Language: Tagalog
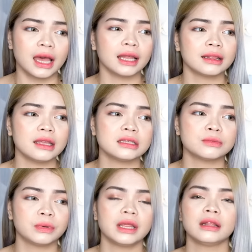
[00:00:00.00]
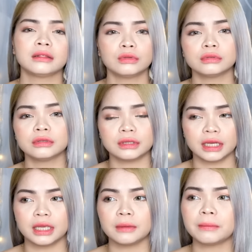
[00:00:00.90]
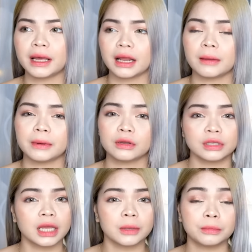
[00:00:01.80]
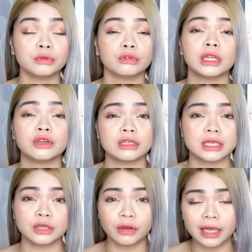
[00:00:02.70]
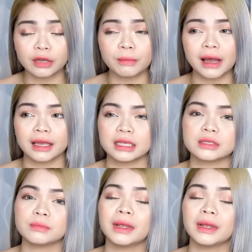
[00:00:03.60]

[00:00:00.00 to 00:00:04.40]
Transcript: At least, bring 2 to 3 para kapag kunyari puno na yung isa nyong eco bag is